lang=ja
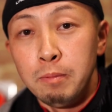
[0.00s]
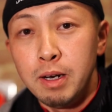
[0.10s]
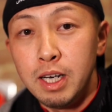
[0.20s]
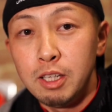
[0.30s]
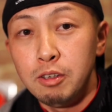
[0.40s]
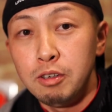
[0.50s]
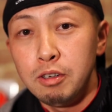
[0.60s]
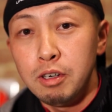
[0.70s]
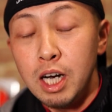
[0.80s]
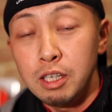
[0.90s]
まあ、あ
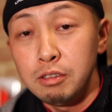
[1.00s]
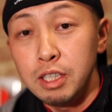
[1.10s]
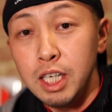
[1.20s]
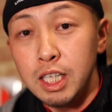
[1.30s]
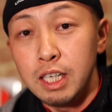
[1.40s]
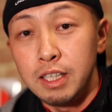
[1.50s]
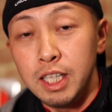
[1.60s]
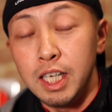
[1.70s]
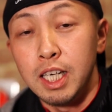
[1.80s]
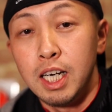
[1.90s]
のー、春ぐらいから
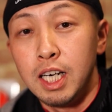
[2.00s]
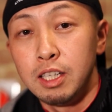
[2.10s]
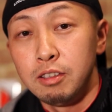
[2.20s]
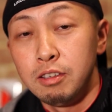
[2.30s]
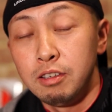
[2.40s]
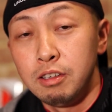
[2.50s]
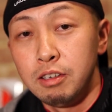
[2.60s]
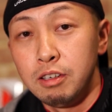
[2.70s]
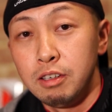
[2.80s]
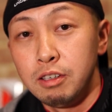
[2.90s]
ね、あ
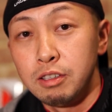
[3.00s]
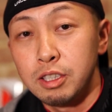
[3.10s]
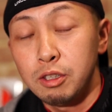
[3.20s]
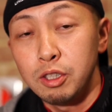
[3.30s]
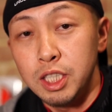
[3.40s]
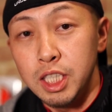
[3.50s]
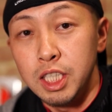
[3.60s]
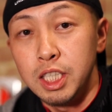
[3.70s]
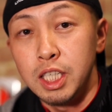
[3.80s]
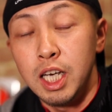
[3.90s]
のー、少
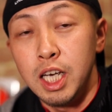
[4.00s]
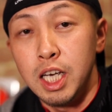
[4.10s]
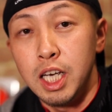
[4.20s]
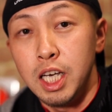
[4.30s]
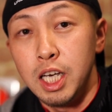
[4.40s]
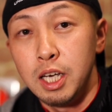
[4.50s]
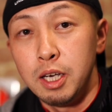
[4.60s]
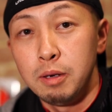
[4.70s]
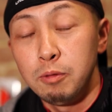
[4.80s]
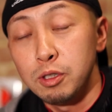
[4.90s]
し、
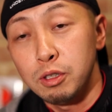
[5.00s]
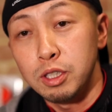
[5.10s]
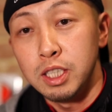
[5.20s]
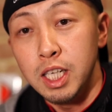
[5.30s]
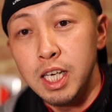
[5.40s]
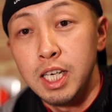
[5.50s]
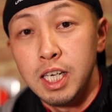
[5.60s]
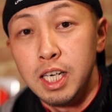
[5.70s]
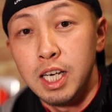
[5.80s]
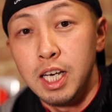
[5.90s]
えもう少しね、
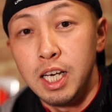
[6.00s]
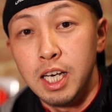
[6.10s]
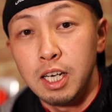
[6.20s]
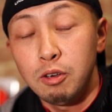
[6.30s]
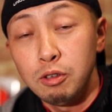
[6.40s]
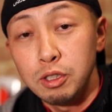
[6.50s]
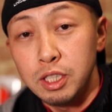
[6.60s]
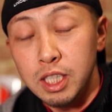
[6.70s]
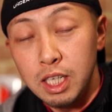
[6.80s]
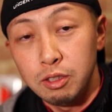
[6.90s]
え
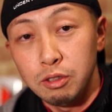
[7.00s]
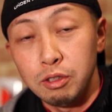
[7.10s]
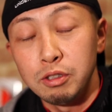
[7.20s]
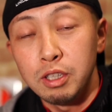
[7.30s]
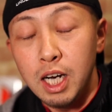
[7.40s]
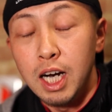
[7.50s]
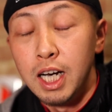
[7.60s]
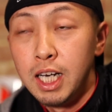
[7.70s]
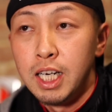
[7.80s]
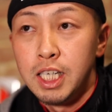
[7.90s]
コンスタントという
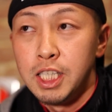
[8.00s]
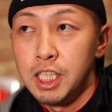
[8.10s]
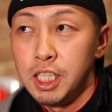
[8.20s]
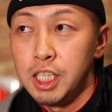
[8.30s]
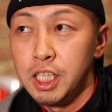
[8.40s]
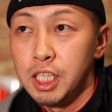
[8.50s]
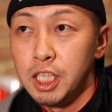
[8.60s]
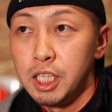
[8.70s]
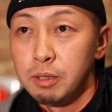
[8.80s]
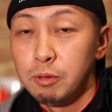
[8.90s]
か、
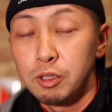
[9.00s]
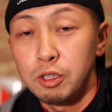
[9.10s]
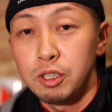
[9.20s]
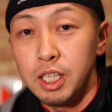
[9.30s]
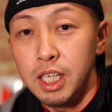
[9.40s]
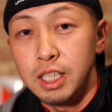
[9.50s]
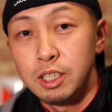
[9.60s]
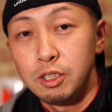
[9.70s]
あもうちょっとね、